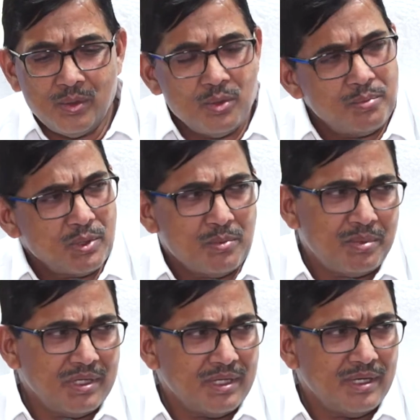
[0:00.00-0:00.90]
గొప్ప
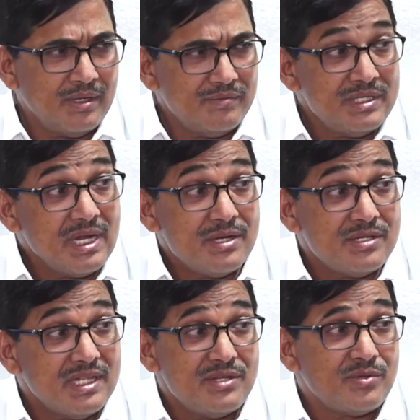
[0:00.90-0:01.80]
గొప్ప విజయాలు
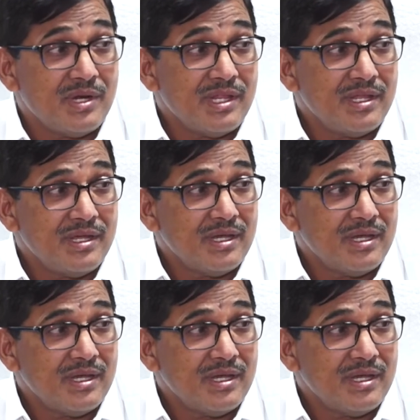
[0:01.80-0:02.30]
సాధిస్తున్నది